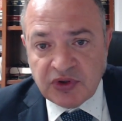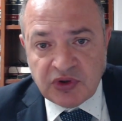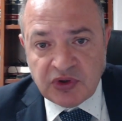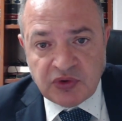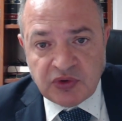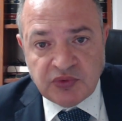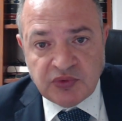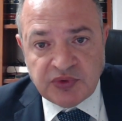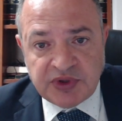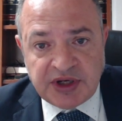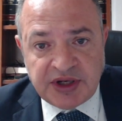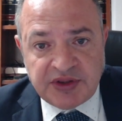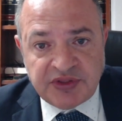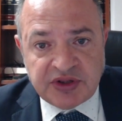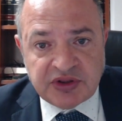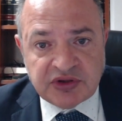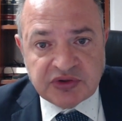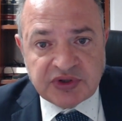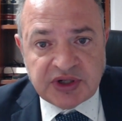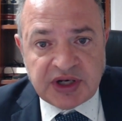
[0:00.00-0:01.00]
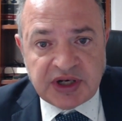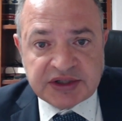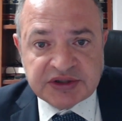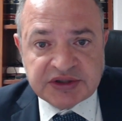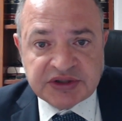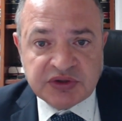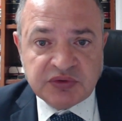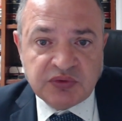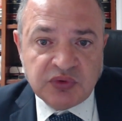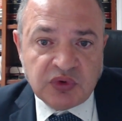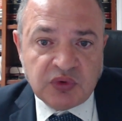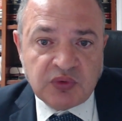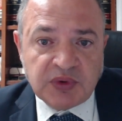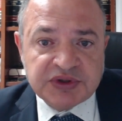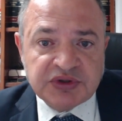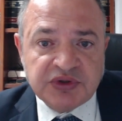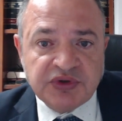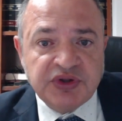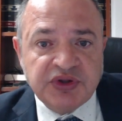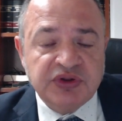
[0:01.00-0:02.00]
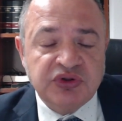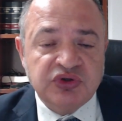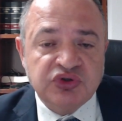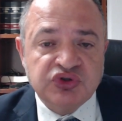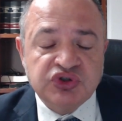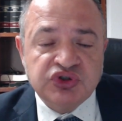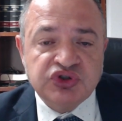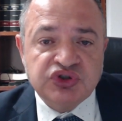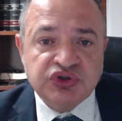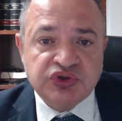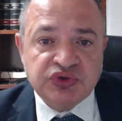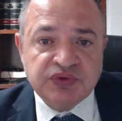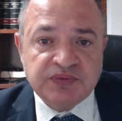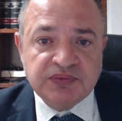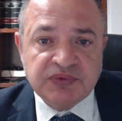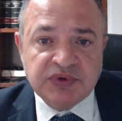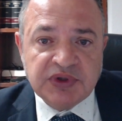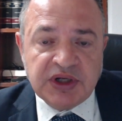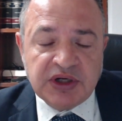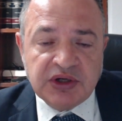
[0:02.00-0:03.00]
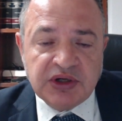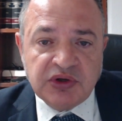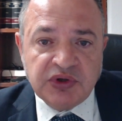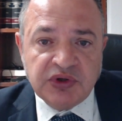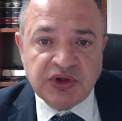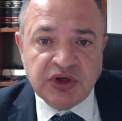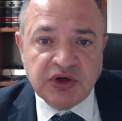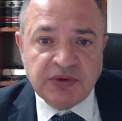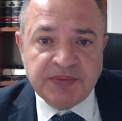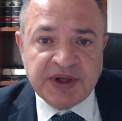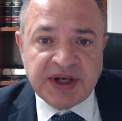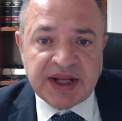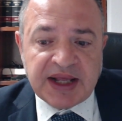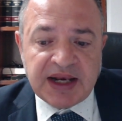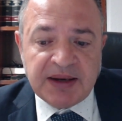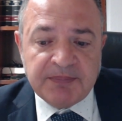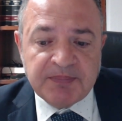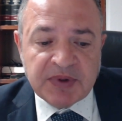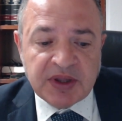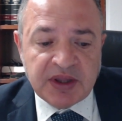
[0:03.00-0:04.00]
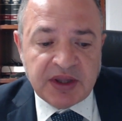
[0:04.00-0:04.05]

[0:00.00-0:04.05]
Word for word: un ilícito del artículo 408 del Código Penal.